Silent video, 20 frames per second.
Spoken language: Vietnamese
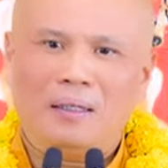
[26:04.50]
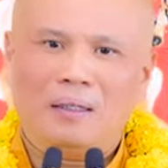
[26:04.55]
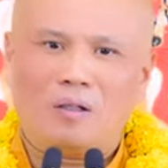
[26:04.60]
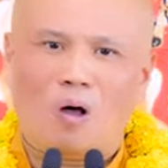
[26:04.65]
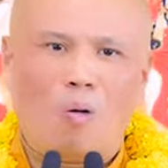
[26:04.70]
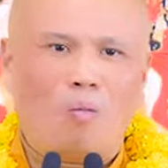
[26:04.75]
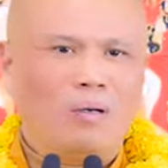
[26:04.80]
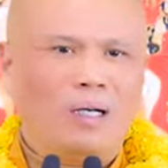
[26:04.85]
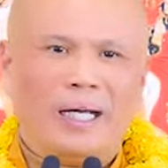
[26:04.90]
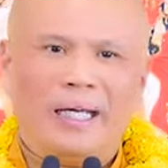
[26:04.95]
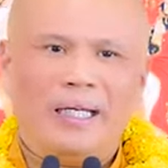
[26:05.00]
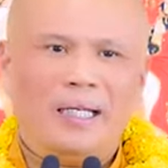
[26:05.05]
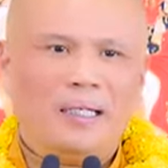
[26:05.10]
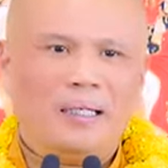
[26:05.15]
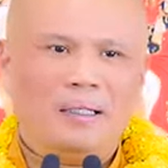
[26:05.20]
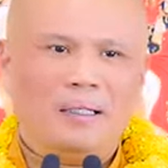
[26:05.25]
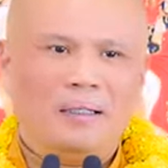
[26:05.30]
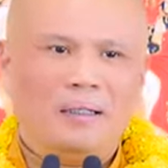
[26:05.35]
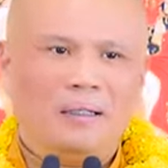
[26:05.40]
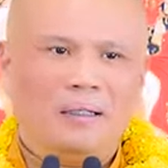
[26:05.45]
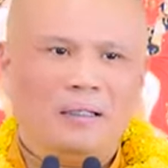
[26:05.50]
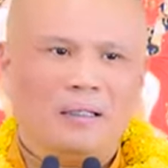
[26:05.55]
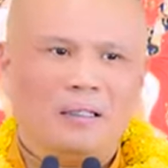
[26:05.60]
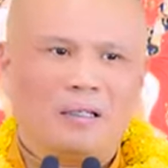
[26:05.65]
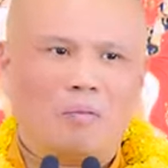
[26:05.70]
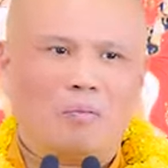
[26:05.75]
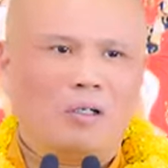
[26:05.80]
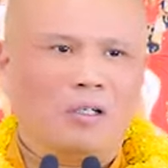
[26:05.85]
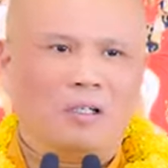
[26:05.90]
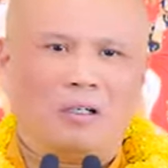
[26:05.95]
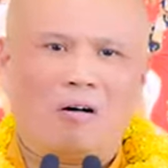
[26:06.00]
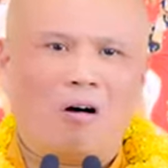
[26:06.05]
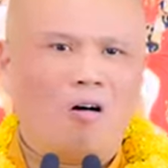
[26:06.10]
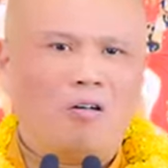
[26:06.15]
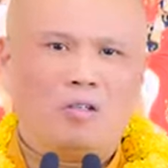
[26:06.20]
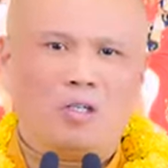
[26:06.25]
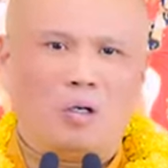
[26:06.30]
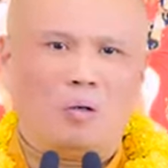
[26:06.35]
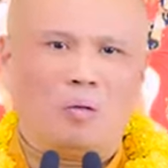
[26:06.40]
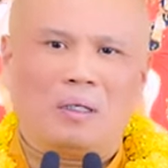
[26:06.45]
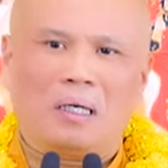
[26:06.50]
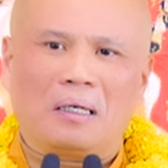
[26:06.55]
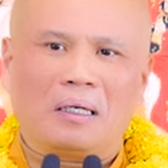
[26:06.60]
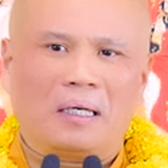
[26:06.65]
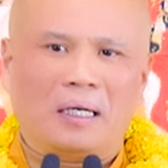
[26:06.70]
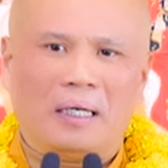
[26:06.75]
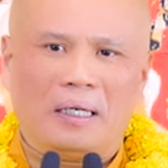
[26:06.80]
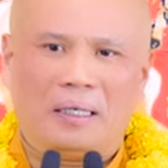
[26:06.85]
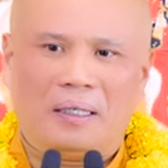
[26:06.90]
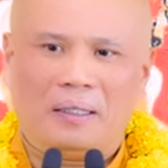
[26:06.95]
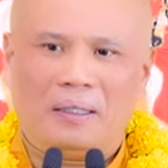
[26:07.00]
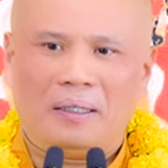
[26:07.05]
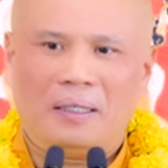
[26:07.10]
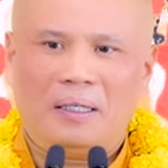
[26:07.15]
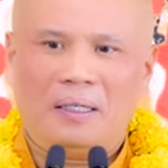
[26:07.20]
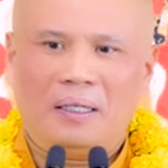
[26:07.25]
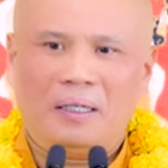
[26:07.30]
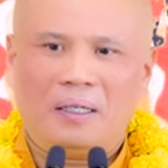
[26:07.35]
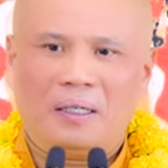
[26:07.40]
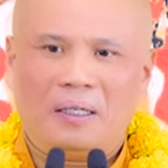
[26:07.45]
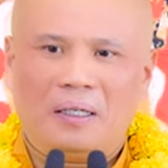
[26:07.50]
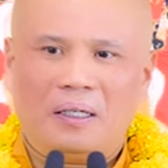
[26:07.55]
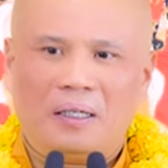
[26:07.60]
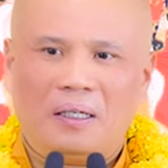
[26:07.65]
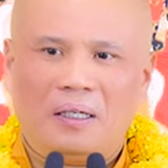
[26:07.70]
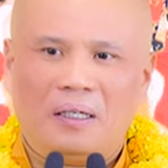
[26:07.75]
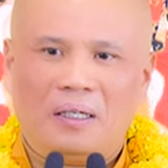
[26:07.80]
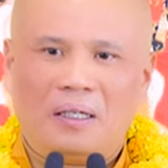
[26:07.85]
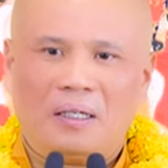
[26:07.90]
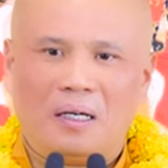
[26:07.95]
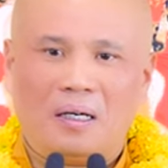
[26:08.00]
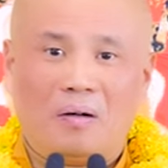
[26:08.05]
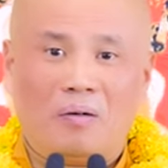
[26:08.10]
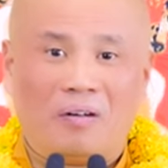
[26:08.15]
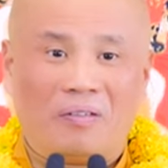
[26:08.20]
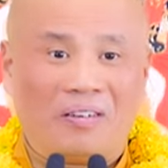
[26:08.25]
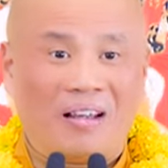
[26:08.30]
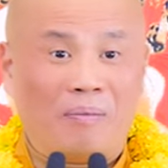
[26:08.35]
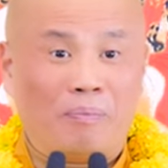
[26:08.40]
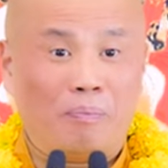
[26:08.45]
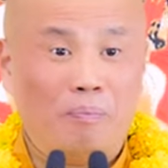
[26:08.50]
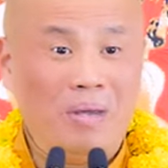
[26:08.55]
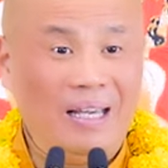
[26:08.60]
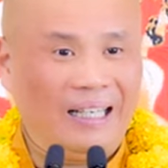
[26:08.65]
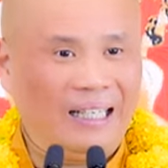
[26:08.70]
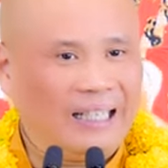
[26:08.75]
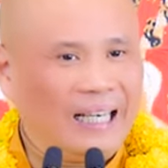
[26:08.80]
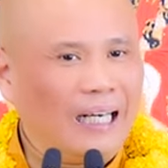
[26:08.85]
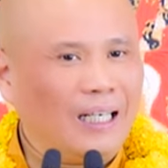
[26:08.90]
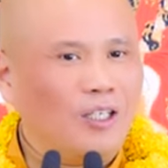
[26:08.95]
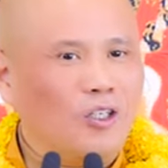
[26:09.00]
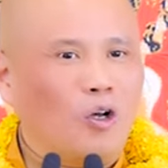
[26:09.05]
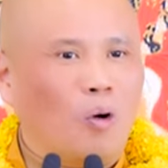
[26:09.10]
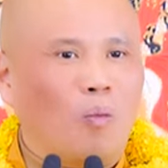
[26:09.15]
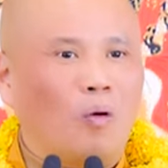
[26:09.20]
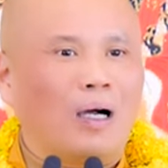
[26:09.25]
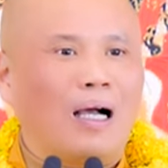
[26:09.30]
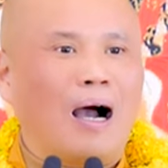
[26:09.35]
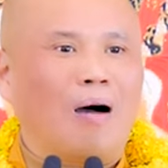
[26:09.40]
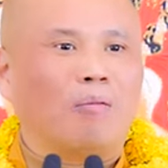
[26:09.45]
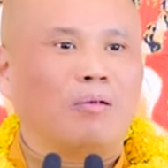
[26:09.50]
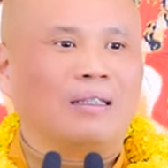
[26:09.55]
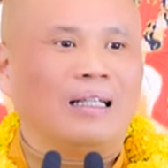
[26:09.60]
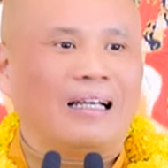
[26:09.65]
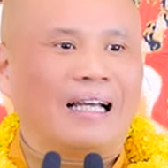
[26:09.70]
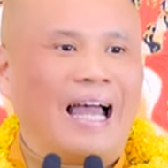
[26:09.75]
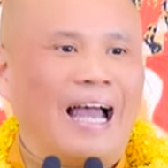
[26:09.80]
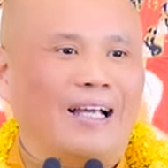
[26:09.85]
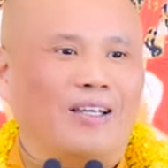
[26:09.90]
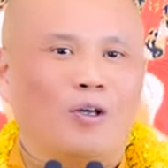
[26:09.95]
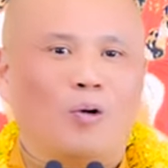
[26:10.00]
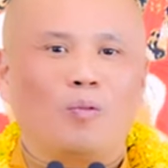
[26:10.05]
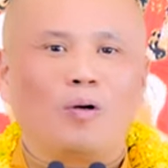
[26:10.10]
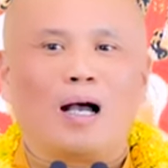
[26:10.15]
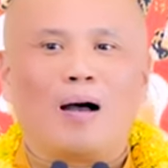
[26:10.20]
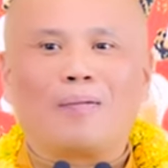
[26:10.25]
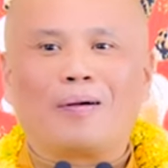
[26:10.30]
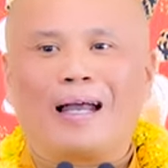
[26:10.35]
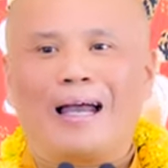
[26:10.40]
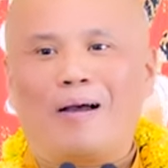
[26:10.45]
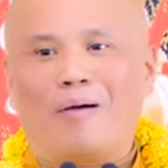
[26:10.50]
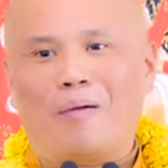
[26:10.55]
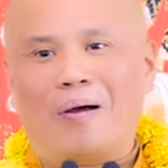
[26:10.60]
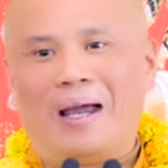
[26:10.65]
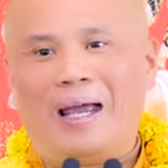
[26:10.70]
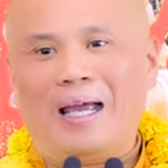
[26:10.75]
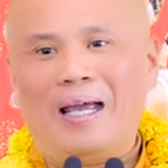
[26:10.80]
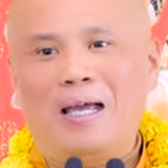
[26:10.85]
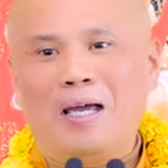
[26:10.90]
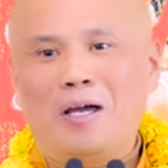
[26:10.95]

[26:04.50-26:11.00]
Tổn khí trong người khó chịu cực kỳ. Cho nên phải biết cách dụng công, thì càng dụng công càng khỏe.